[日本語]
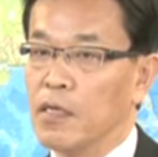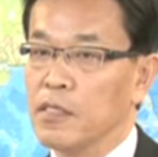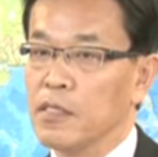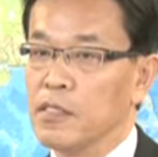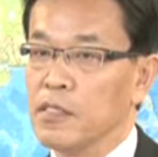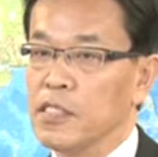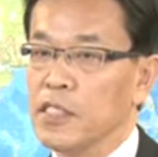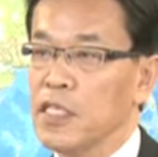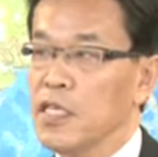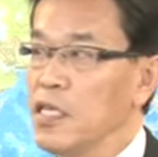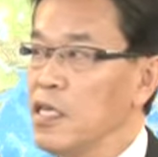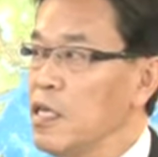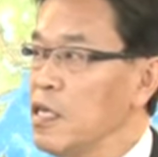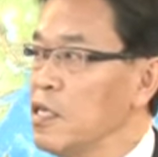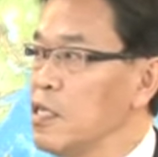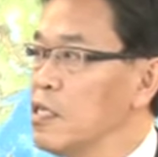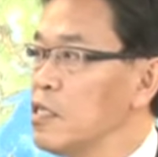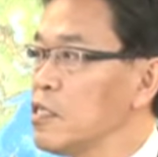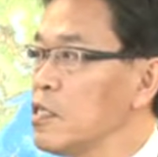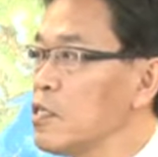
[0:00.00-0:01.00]
あ審
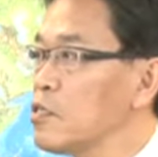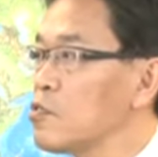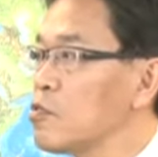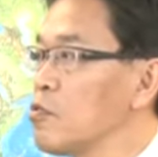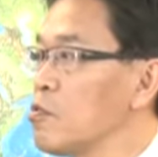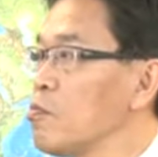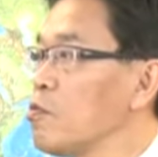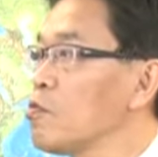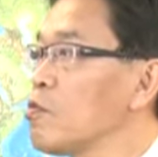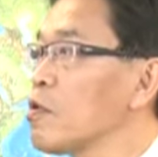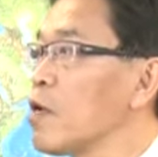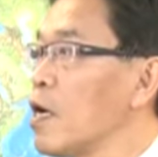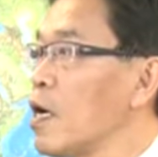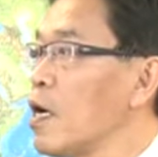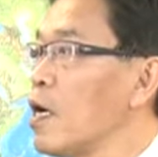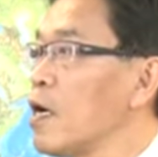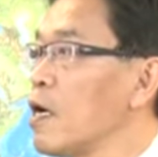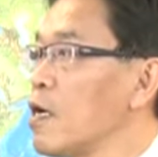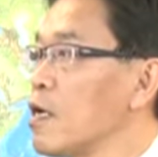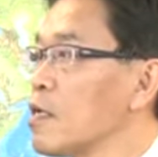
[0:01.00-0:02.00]
議日程そのもの
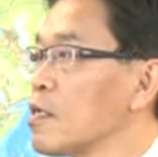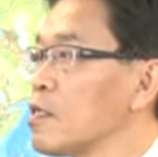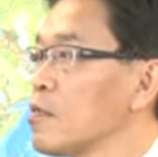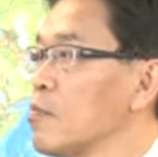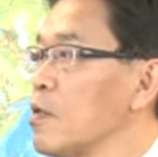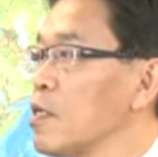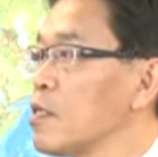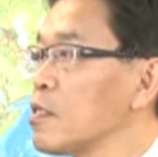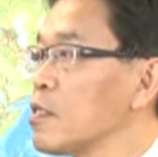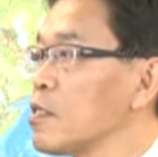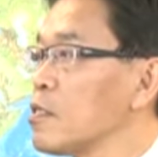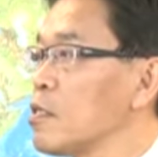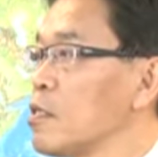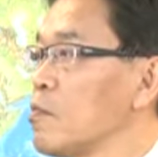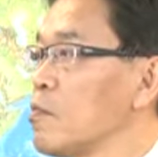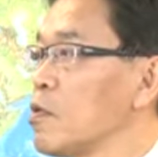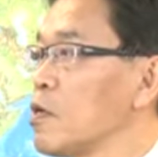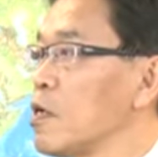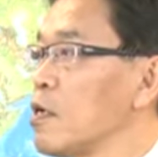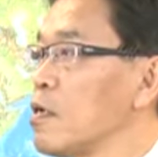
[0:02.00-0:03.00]
が決まっ
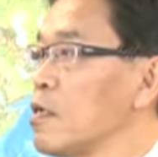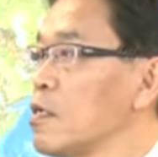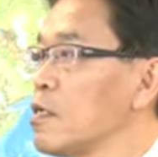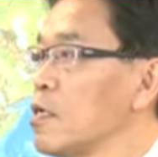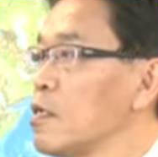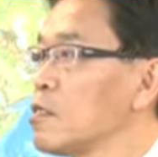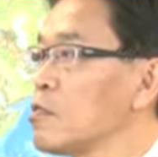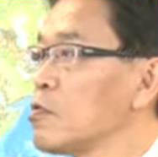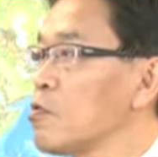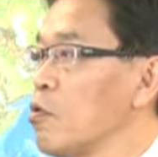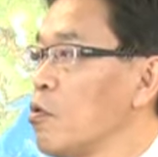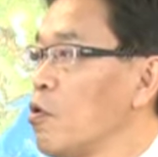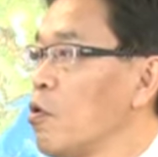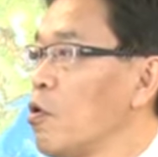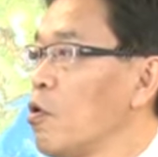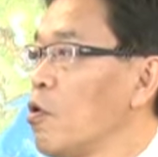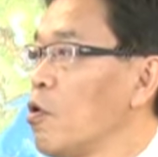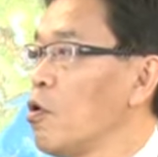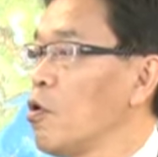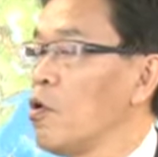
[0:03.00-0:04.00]
てもらわない
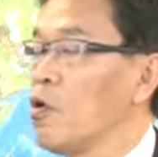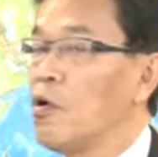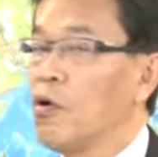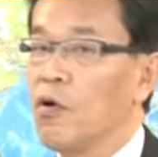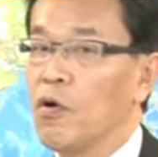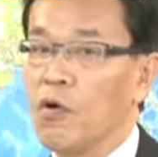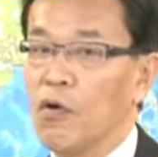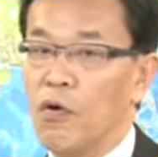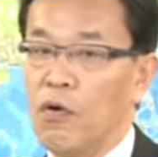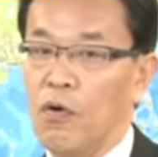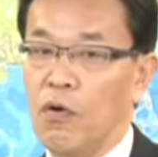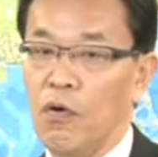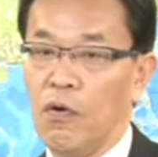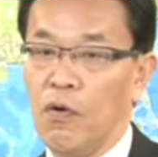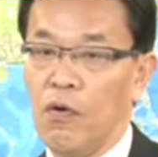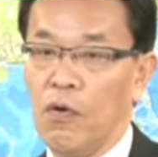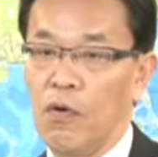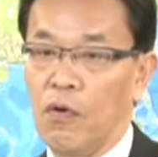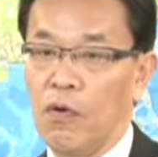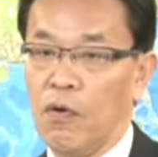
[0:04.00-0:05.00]
と、
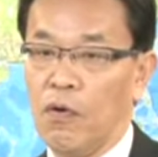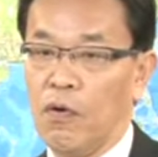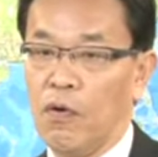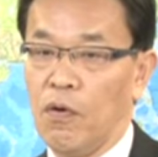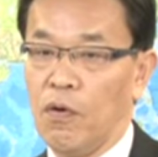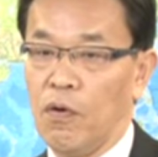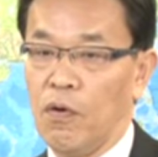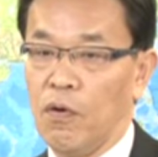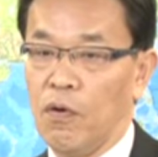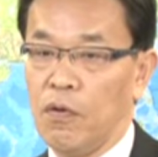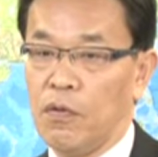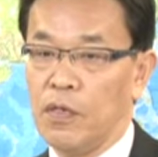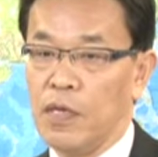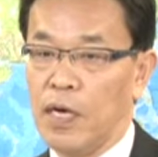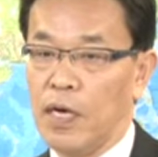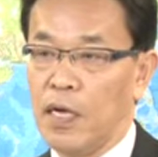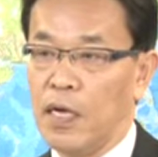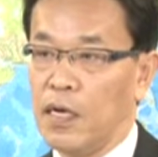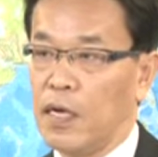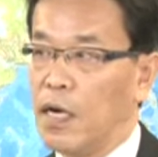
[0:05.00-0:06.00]
お
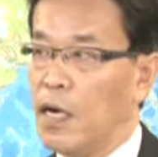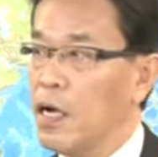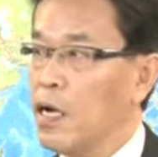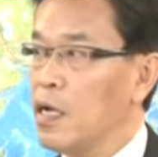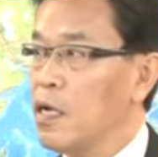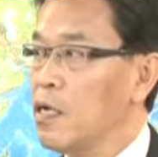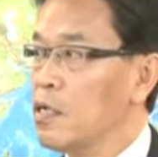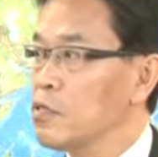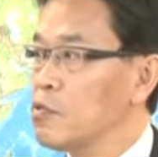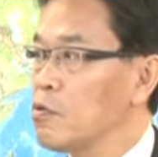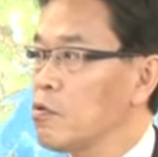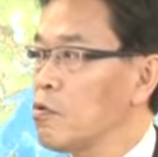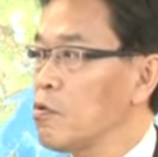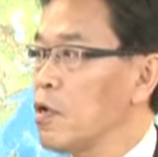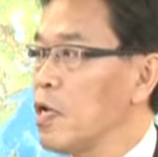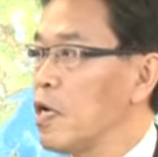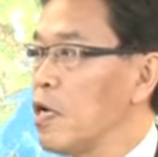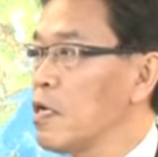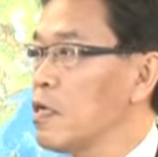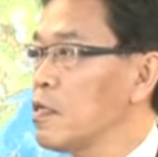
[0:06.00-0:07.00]
なかなかあそこ
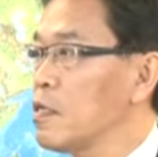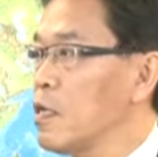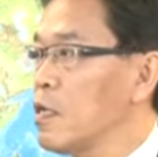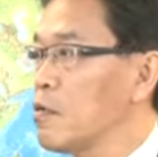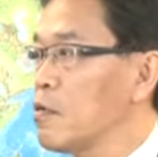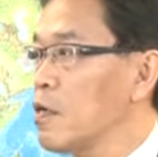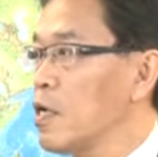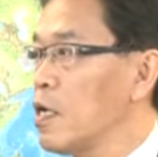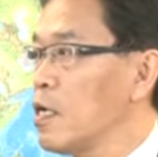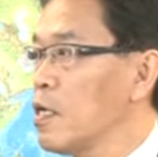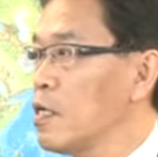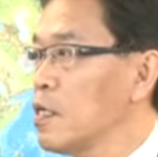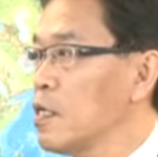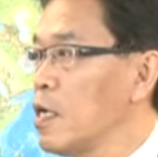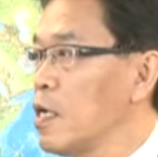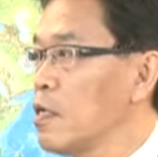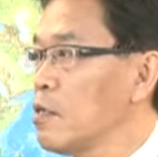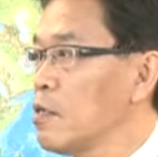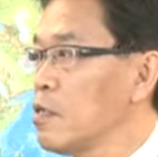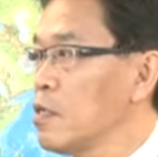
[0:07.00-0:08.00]
らあの海
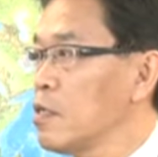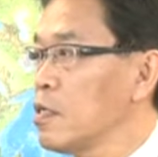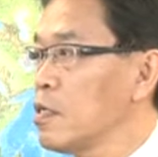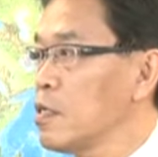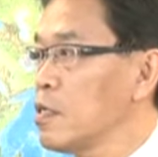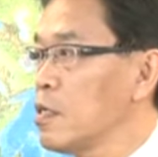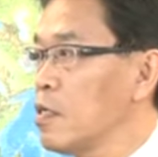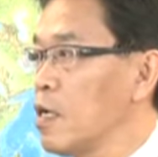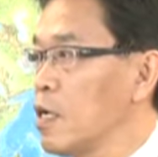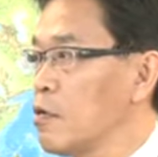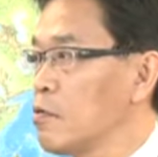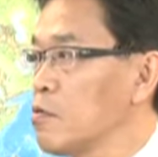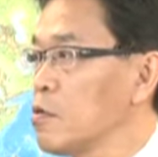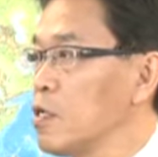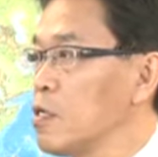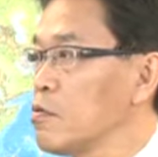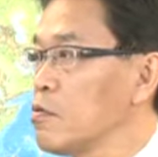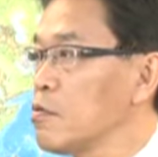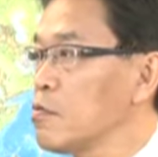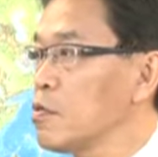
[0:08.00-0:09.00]
外,、えー、外
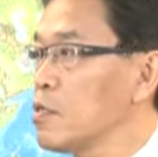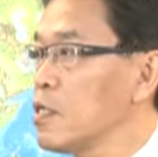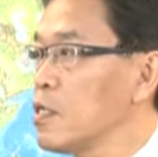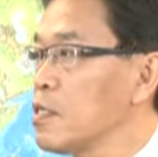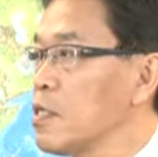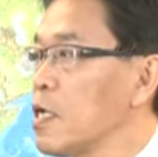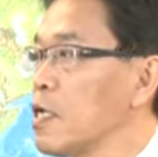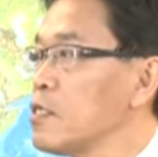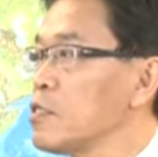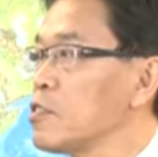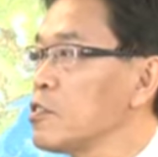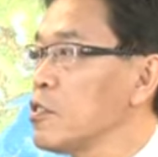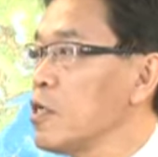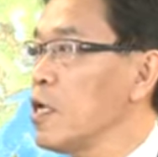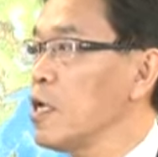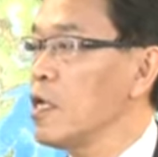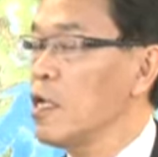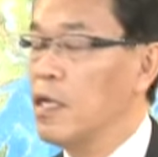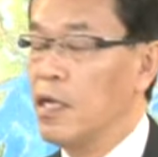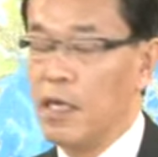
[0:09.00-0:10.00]
国へ行くことに対し
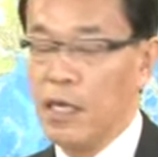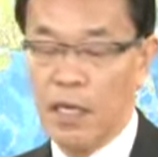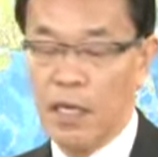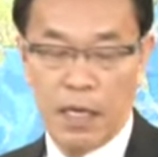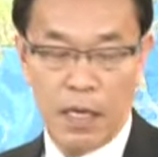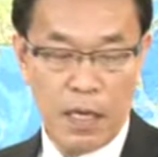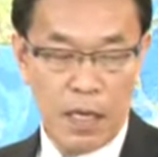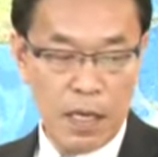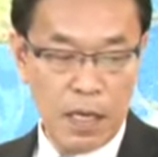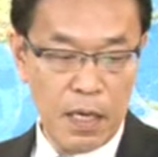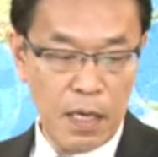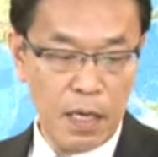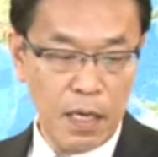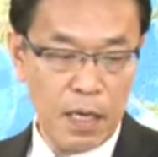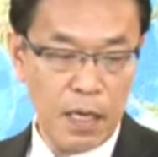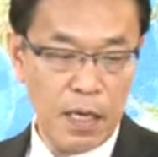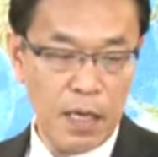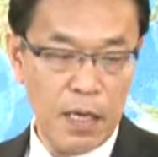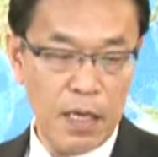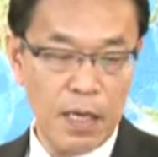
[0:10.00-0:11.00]
て、
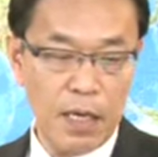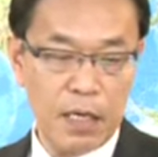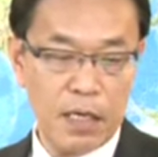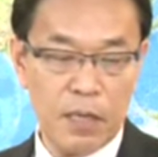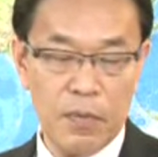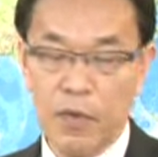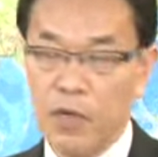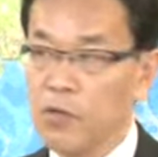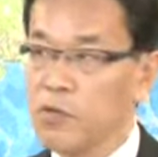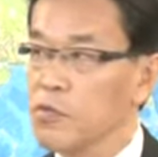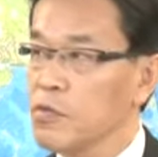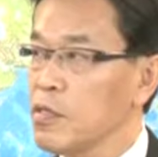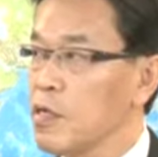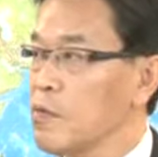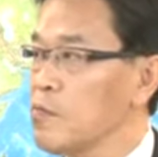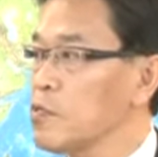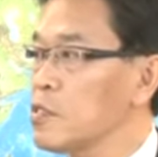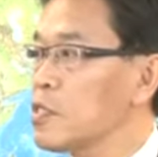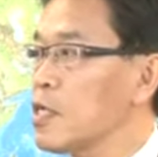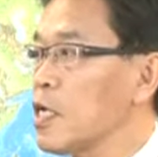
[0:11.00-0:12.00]
えー、決めるという
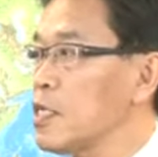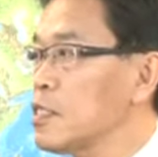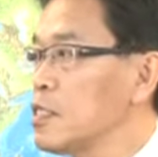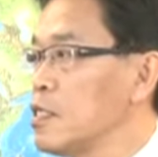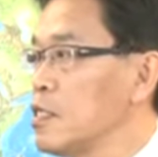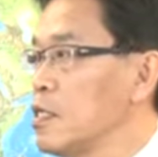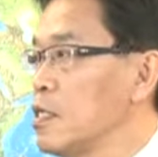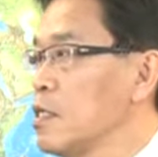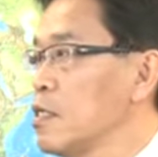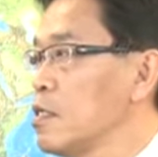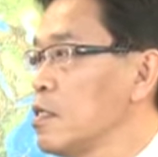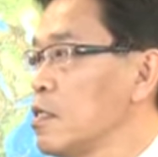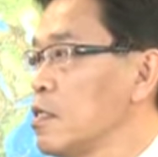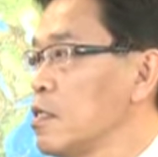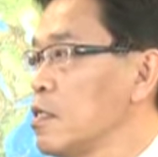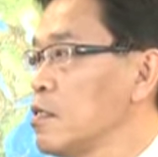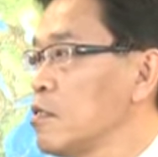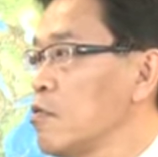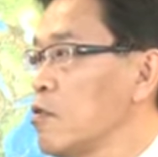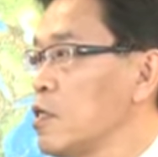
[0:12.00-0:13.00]
のは難し
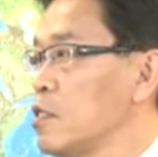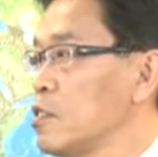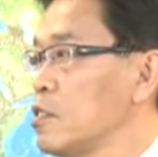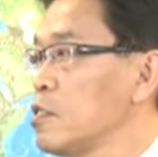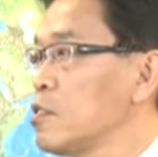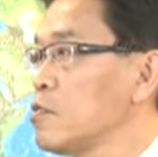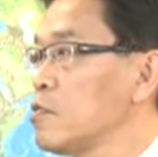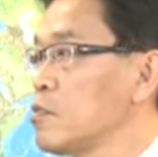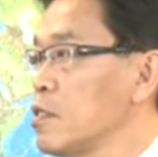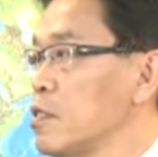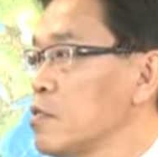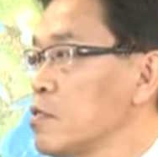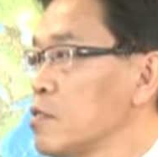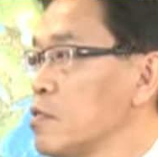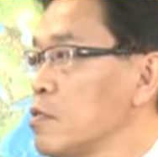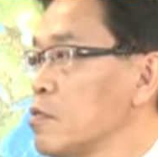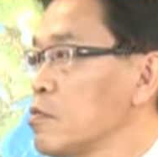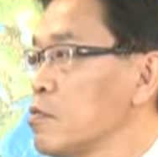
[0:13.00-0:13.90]
いのは事実です。